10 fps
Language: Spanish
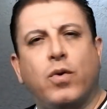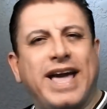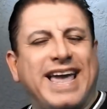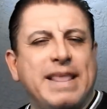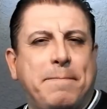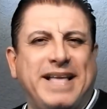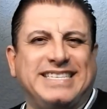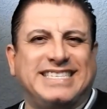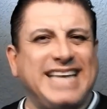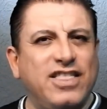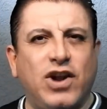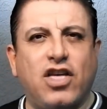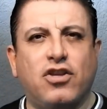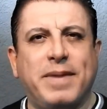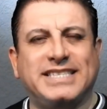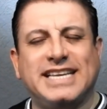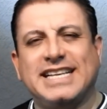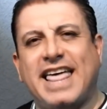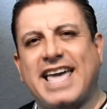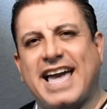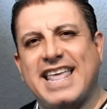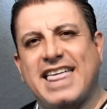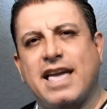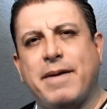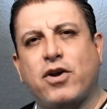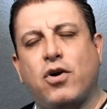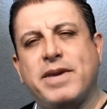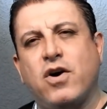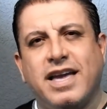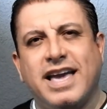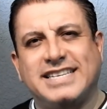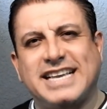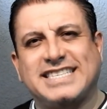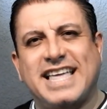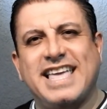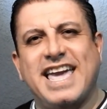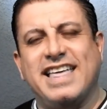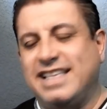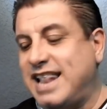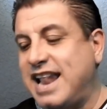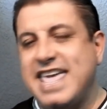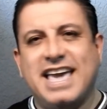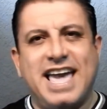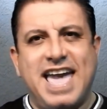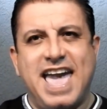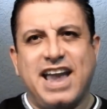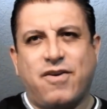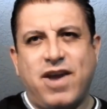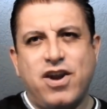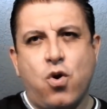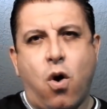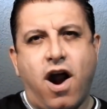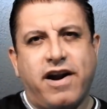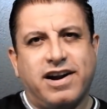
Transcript: que ni pensándola dos veces la dejaría de llevar conmigo, es esta de la Lique Encre Noir.